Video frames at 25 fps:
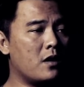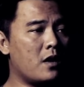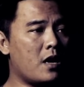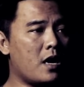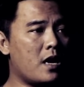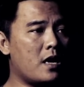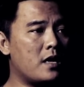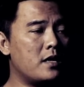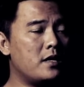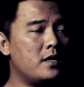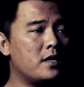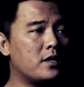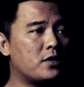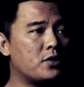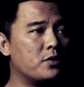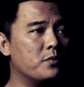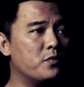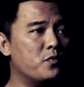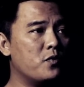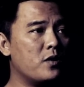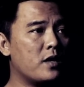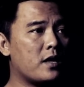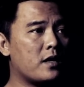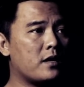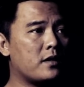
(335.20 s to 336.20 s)
Ada
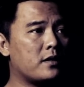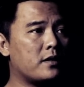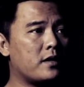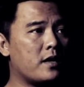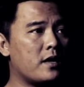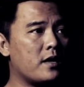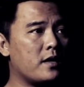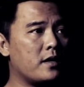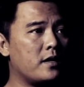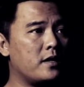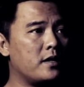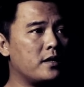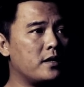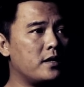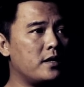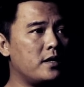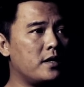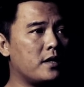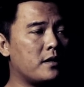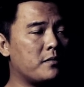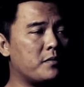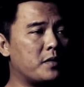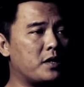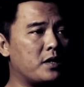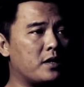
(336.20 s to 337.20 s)
sebuah tragedi
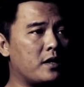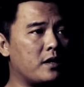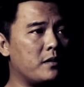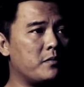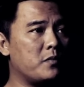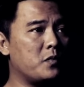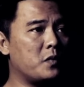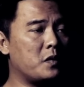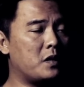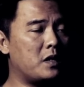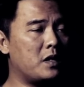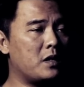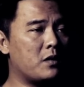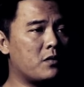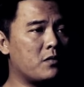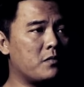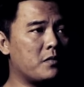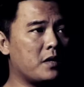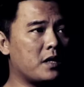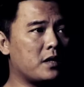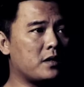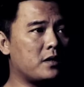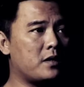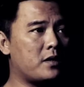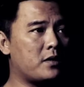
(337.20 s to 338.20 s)
yang menyelimuti
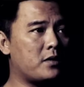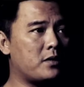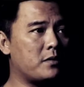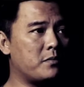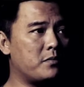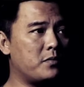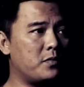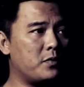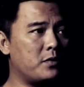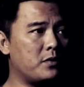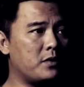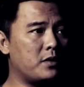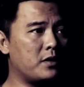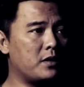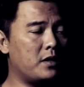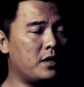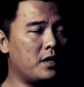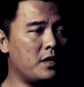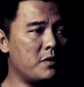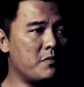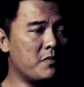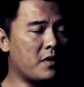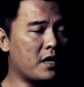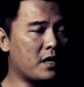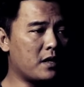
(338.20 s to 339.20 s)
rumah tersebut,
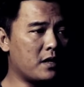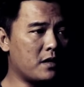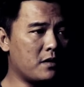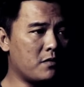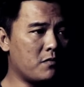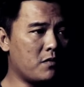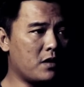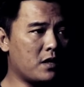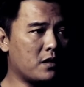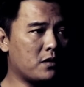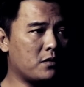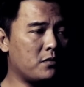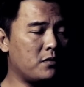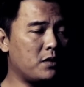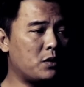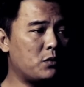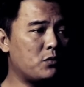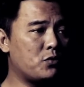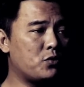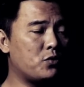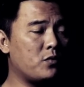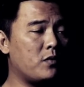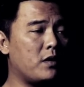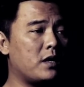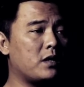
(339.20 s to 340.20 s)
di mana waktu
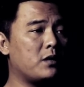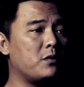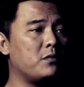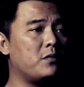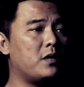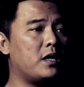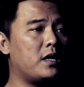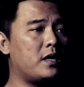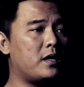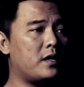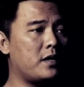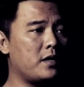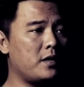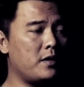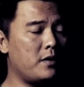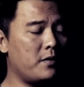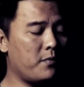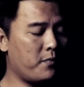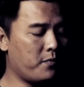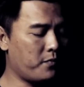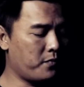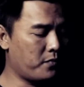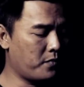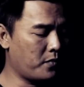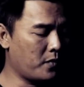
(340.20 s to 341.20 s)
itu suatu hari
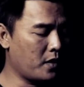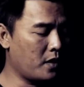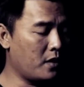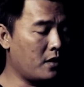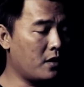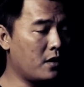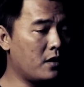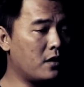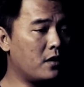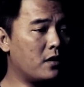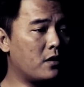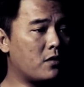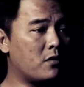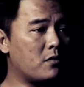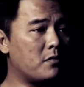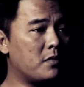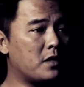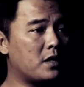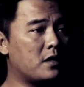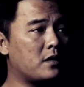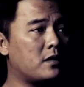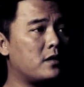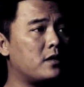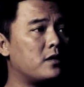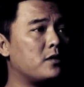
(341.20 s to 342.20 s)

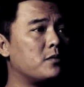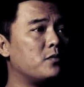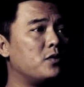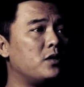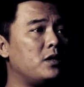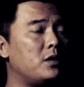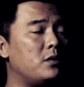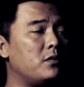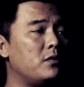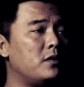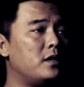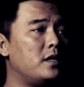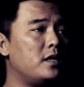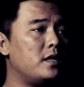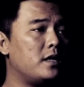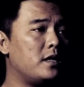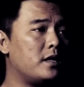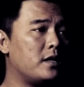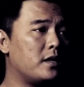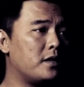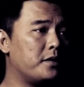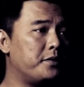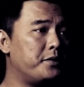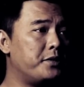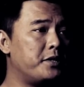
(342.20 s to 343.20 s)
rumah tersebut itu
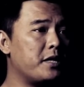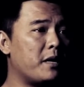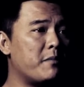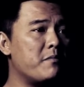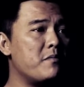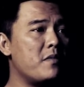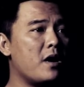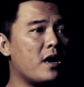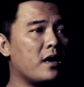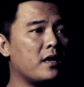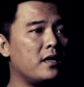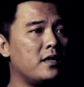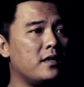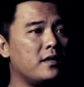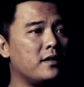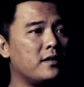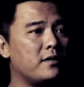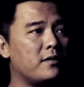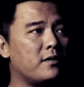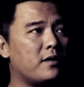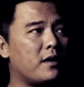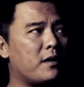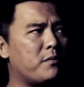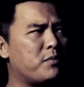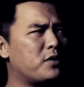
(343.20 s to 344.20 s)
dijambangi
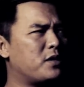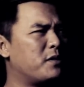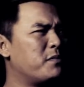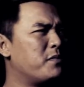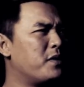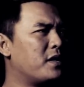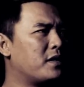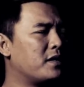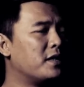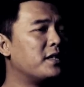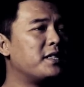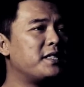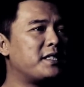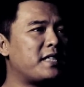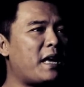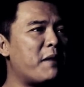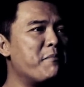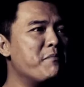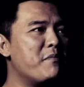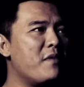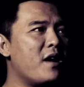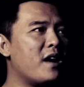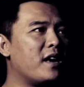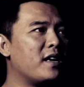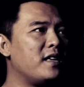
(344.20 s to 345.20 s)
gitu, apa sih bahasa,
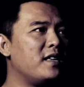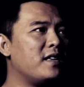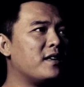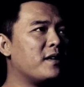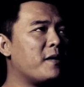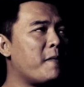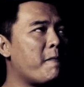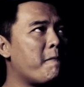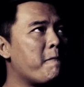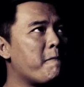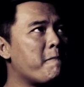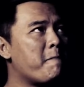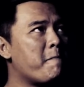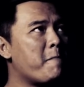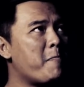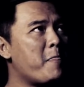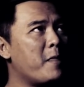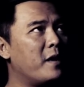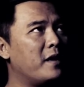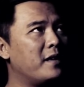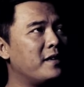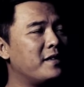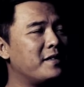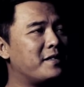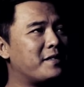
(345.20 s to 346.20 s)
disambangi,
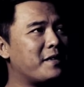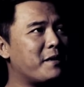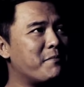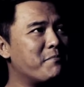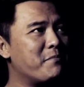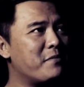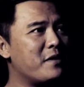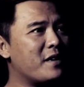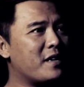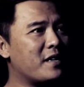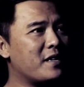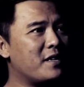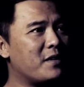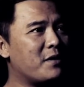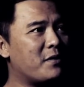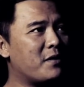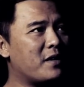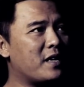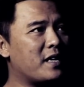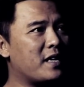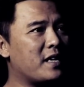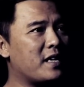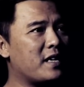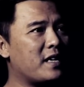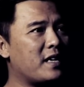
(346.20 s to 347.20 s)
disambangi
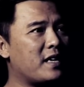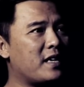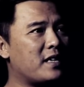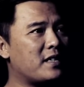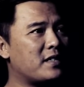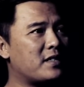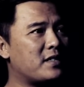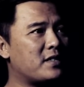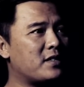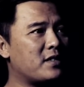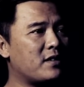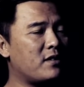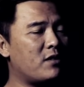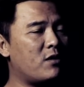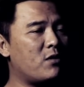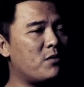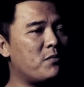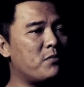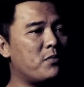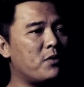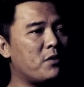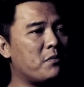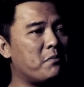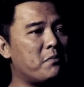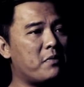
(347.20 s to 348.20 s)
oleh
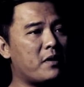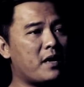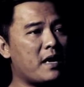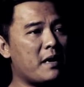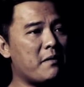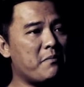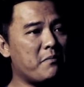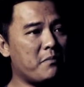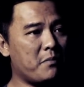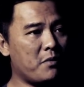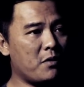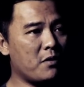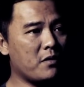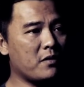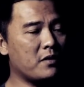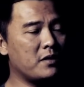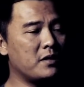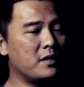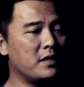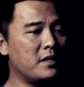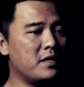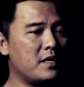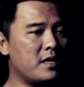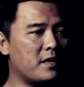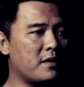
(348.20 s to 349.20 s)
sekelompok perampok
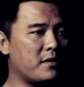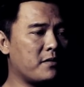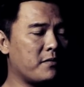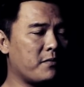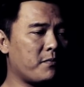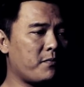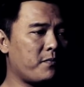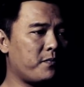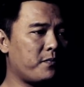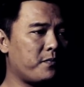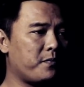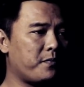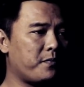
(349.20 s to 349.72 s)
dan